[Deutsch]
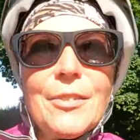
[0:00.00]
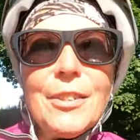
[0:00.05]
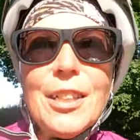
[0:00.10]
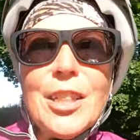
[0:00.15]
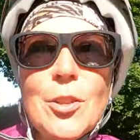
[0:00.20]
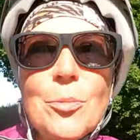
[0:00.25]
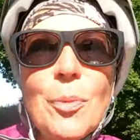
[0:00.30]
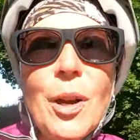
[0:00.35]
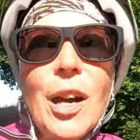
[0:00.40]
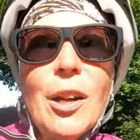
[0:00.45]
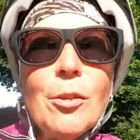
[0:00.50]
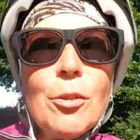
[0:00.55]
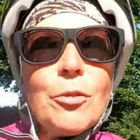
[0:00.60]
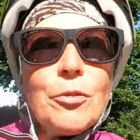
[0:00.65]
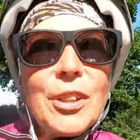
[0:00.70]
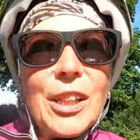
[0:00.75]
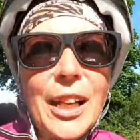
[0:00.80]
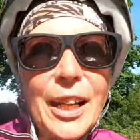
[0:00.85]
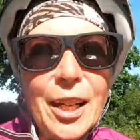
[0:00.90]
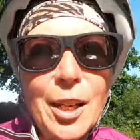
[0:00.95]
Wenn ich mal
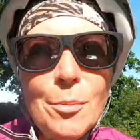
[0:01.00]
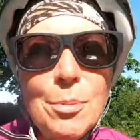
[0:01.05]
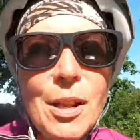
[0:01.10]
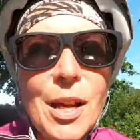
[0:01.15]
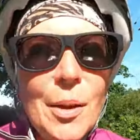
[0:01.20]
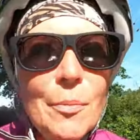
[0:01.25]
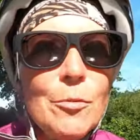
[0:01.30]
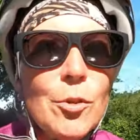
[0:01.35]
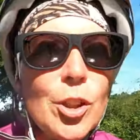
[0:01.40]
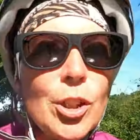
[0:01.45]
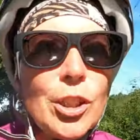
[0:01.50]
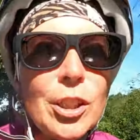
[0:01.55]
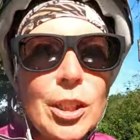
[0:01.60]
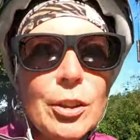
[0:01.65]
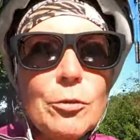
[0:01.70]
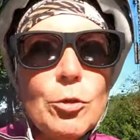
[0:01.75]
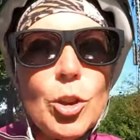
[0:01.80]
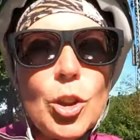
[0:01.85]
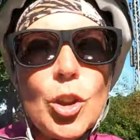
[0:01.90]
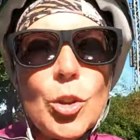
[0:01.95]
irgendwie länger bleiben würde,
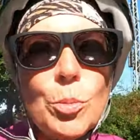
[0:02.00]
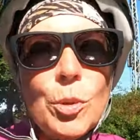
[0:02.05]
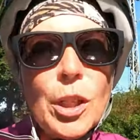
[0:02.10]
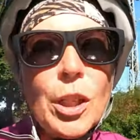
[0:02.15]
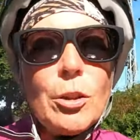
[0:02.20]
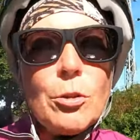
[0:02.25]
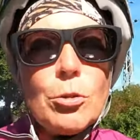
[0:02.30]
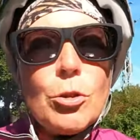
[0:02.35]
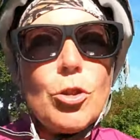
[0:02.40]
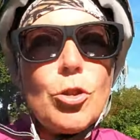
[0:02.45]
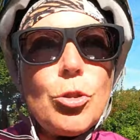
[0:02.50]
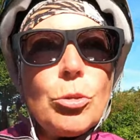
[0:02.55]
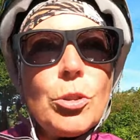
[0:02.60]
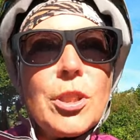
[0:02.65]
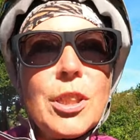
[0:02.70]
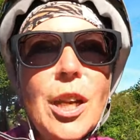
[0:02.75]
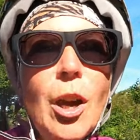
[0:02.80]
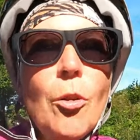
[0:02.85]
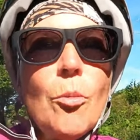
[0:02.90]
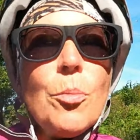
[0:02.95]
dann würde ich mir natürlich
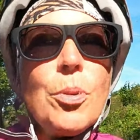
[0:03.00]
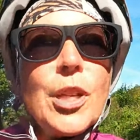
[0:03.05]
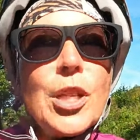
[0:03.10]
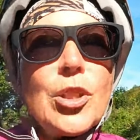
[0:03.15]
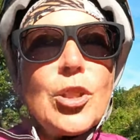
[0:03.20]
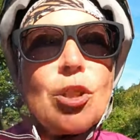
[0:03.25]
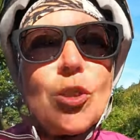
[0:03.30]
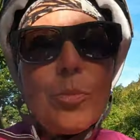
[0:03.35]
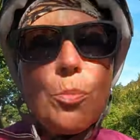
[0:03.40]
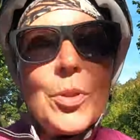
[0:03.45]
schon die Homepages